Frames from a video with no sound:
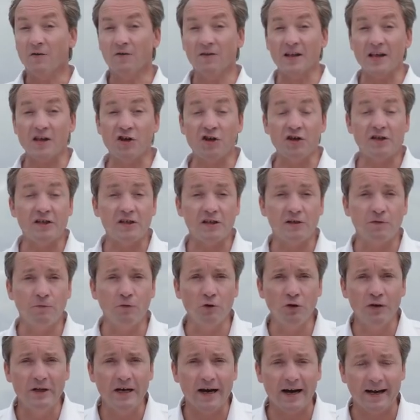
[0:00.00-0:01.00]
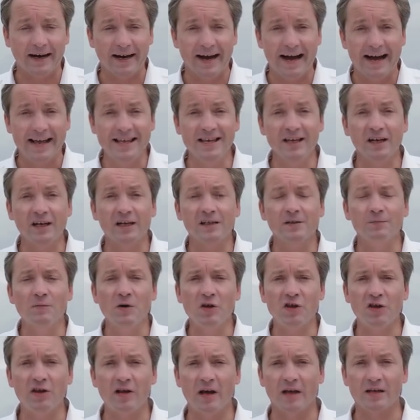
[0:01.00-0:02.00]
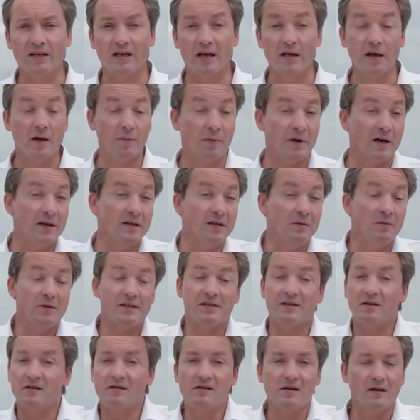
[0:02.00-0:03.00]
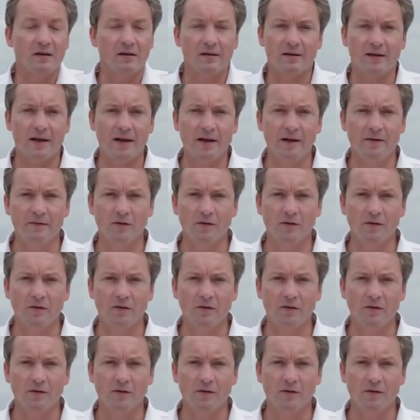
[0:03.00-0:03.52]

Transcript: Вложитесь в удар, а не размышляйте о необходимости делать ли